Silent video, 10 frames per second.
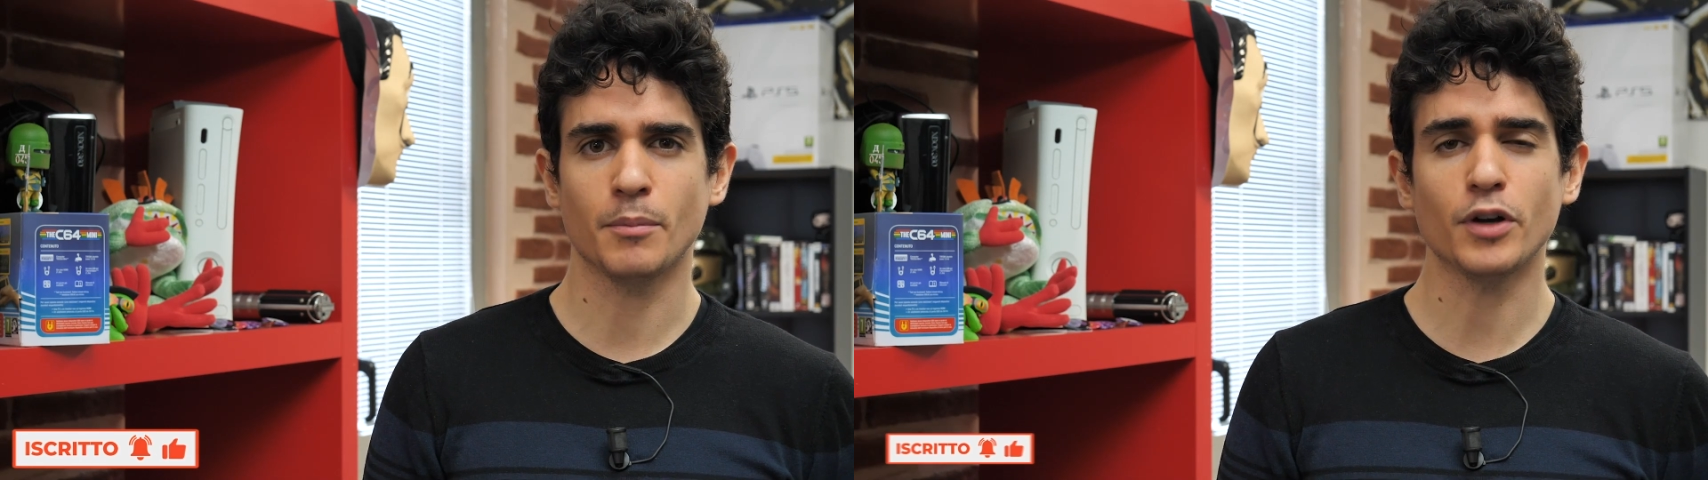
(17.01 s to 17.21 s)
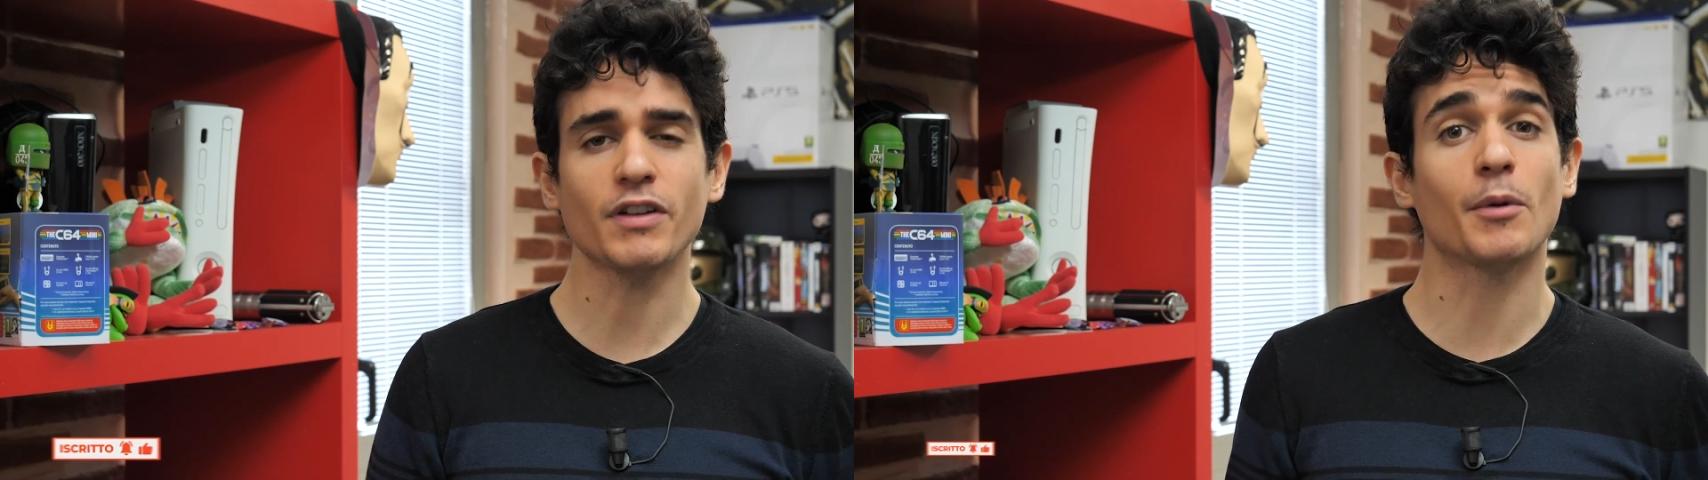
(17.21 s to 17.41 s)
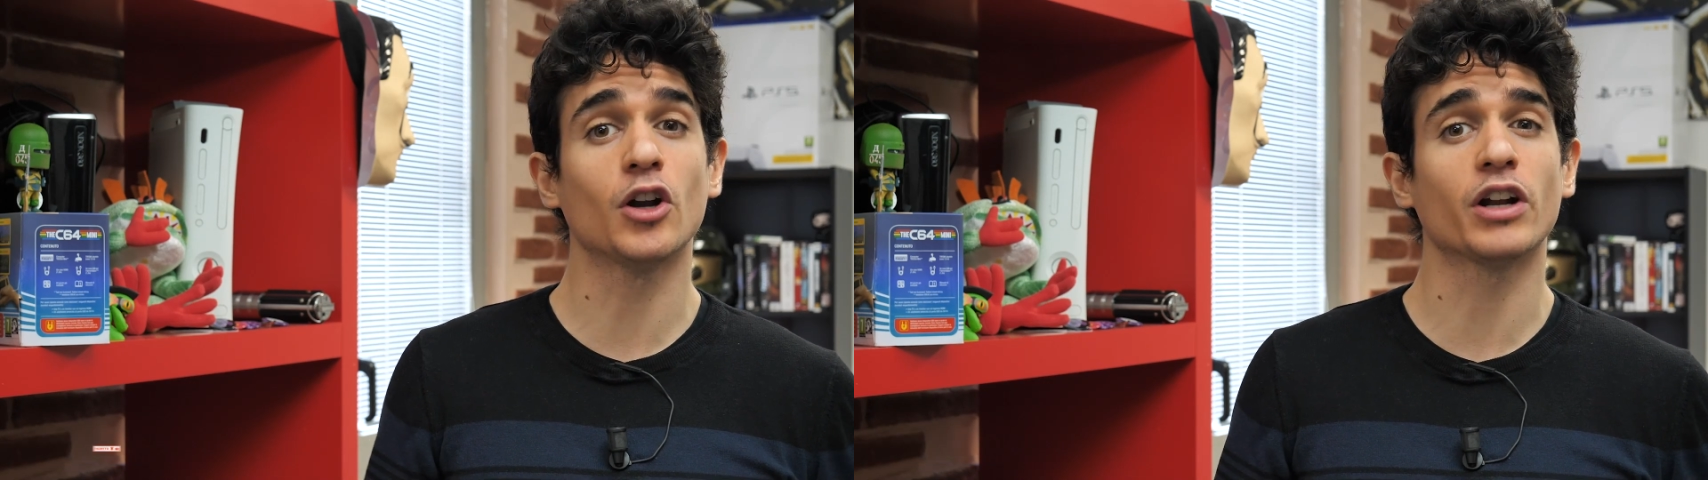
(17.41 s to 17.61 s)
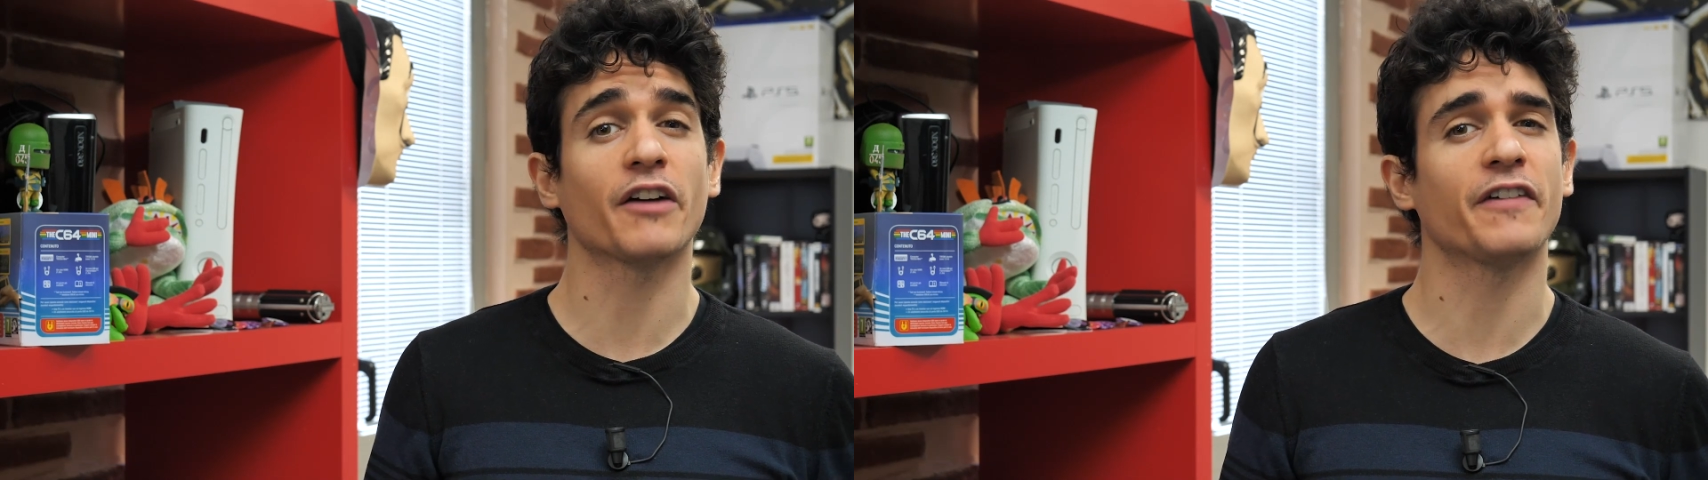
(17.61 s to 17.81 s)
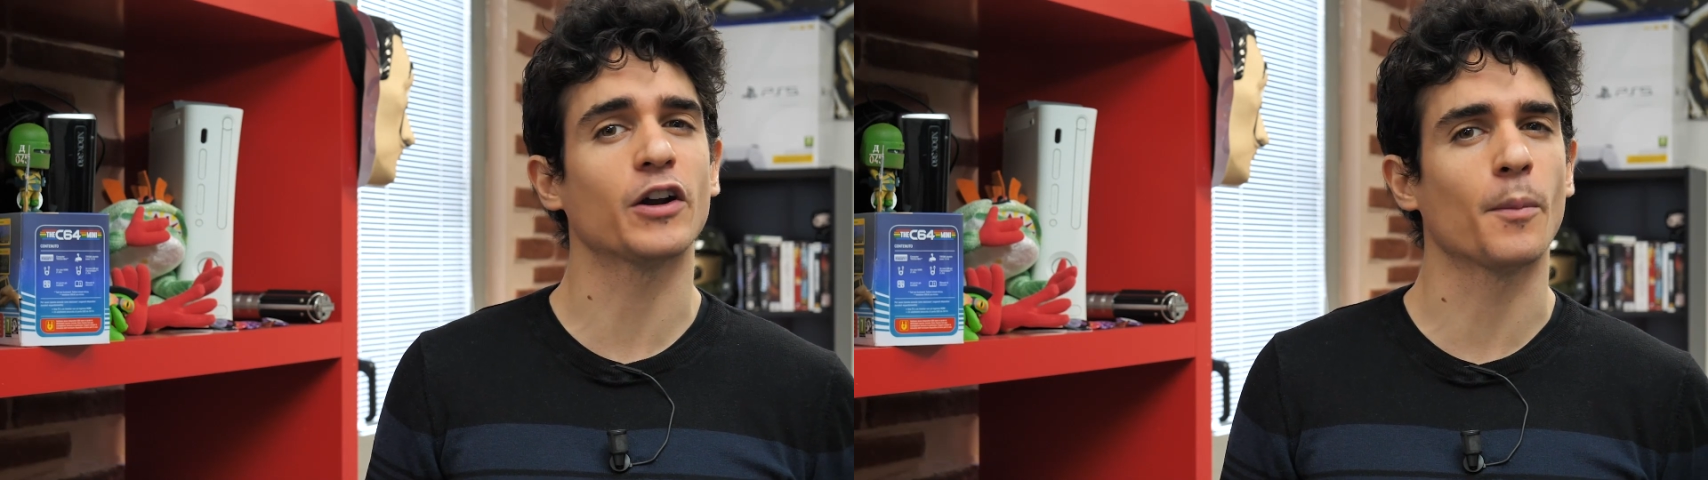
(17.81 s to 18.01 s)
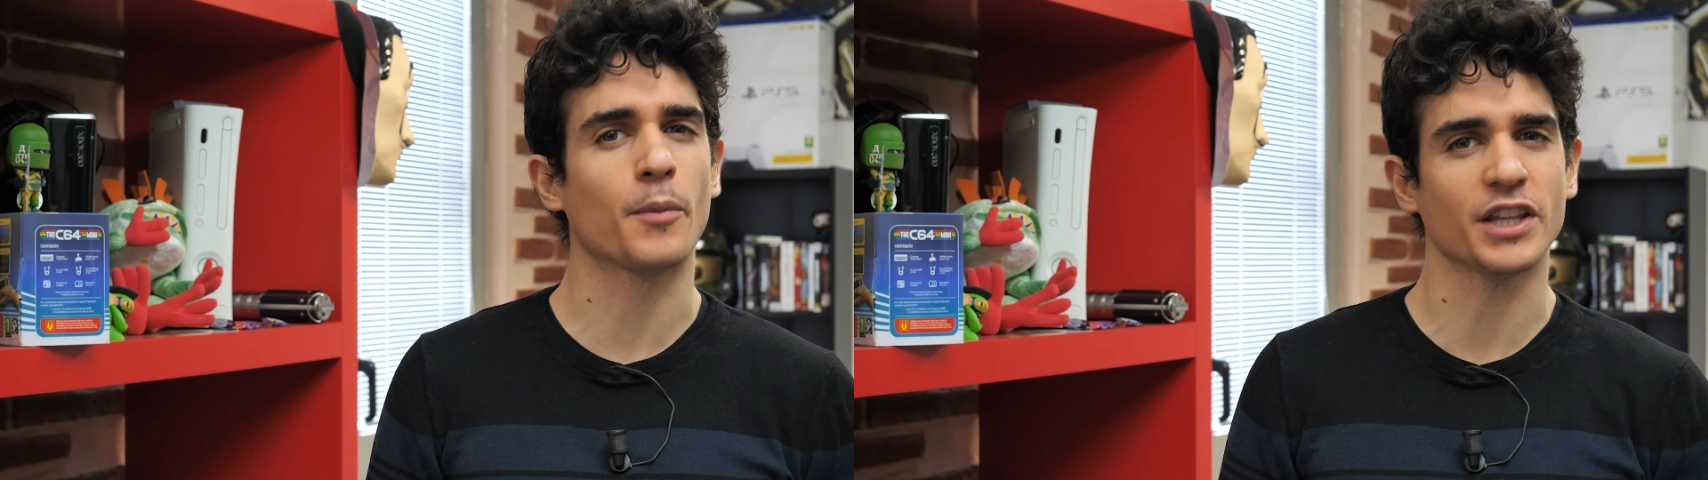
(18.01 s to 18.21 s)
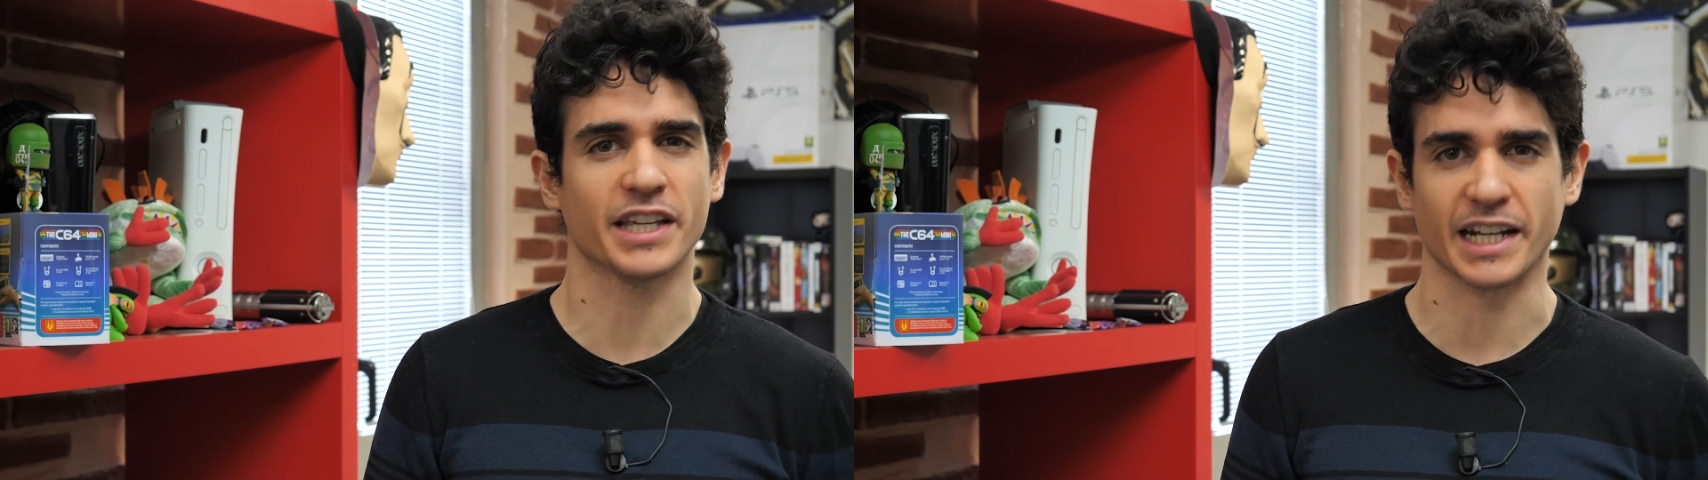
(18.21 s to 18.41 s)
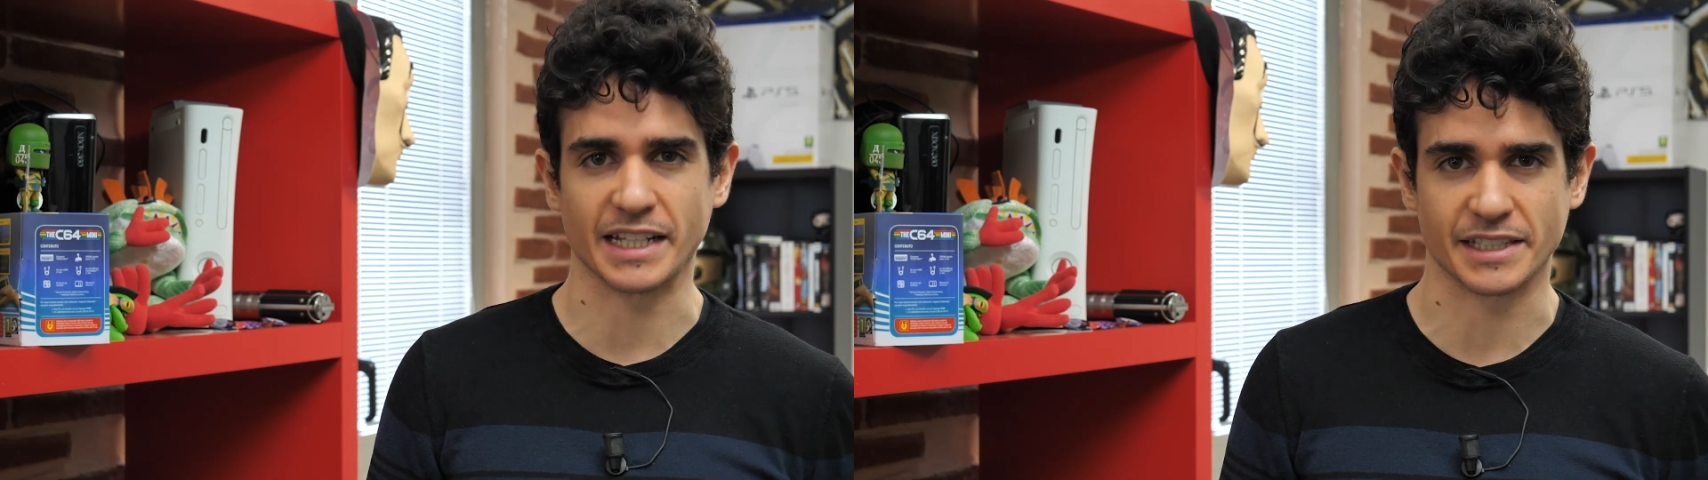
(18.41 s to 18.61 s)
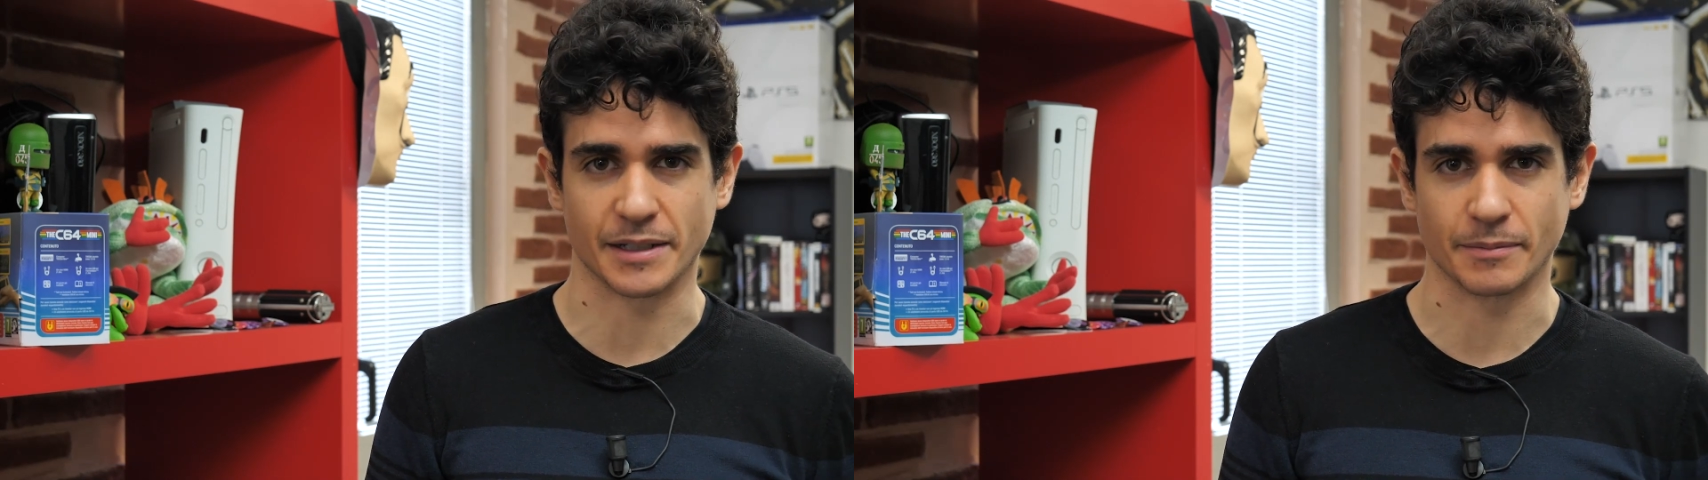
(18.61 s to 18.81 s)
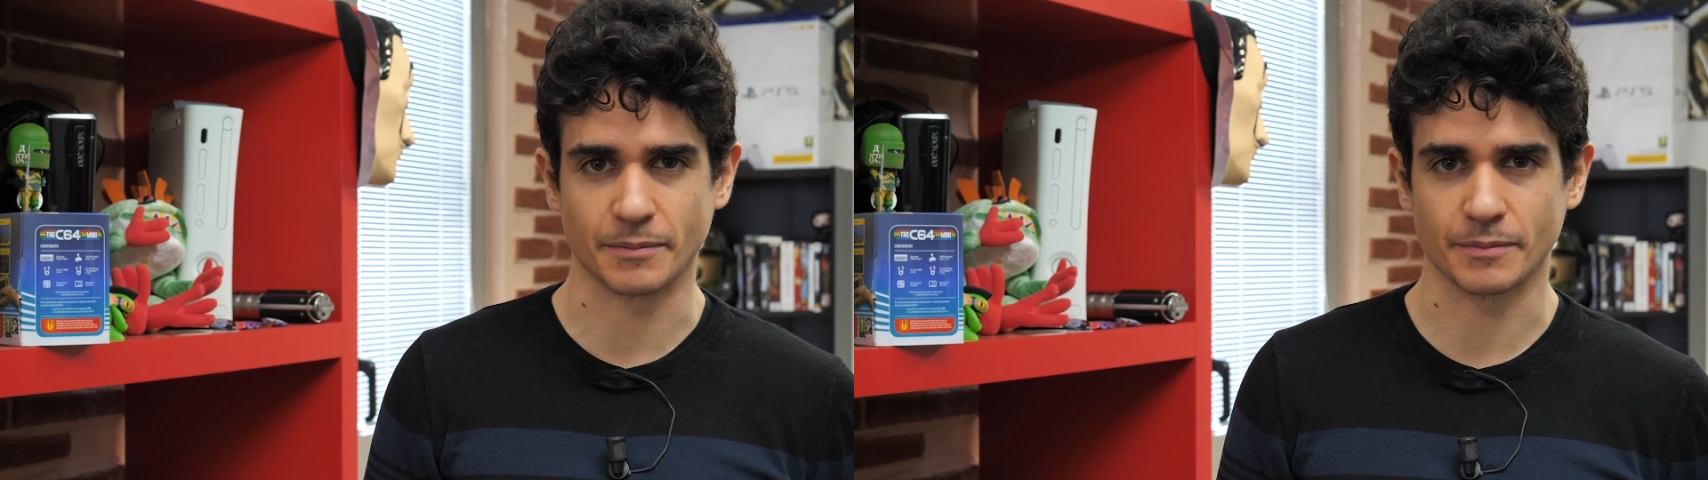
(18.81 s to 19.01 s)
Proviamo allora a fare un po' di chiarezza.